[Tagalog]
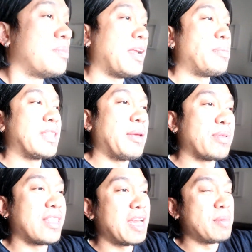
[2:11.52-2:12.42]

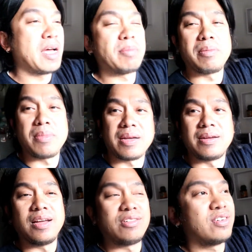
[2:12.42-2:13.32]
Malapit-lapit na naman kaming mag
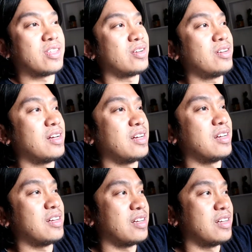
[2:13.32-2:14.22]
ano nito,
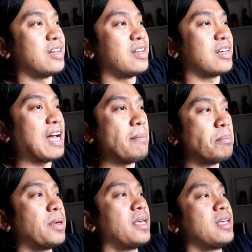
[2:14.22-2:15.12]
uh,
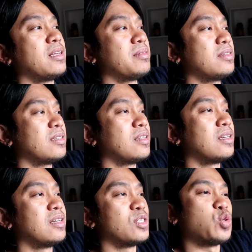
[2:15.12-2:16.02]
camping,
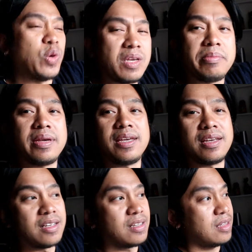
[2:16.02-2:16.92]

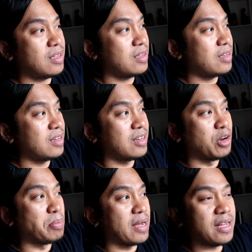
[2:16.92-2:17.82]
swimming,
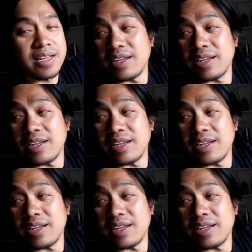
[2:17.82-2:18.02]
ano pa?